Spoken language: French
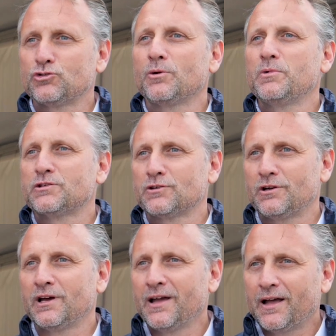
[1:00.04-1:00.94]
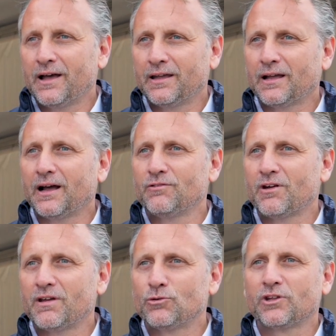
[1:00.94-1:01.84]
nous sommes les seuls à être
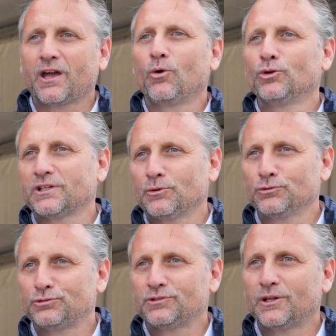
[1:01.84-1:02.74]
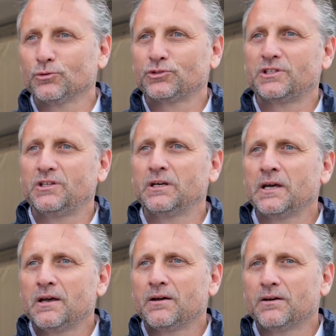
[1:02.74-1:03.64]
arrivés avec une très grosse annonce, une annonce qui
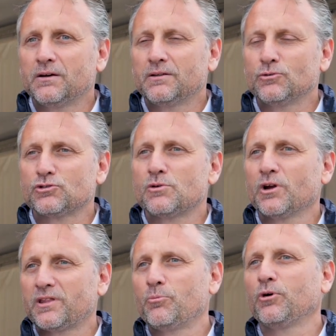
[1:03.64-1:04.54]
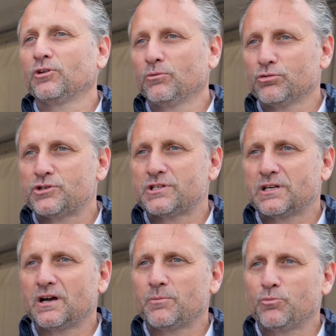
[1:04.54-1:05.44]
non seulement est importante pour
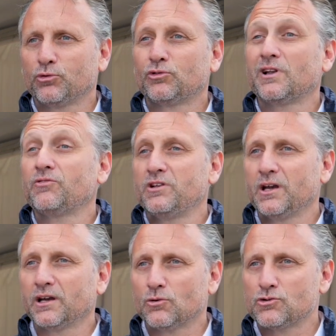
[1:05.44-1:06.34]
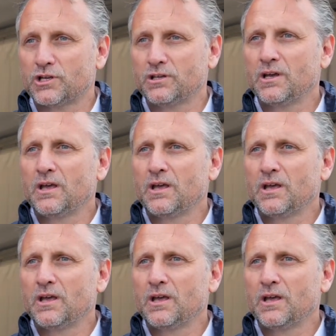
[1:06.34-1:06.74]
GCK, mais pour toute la filière hydrogène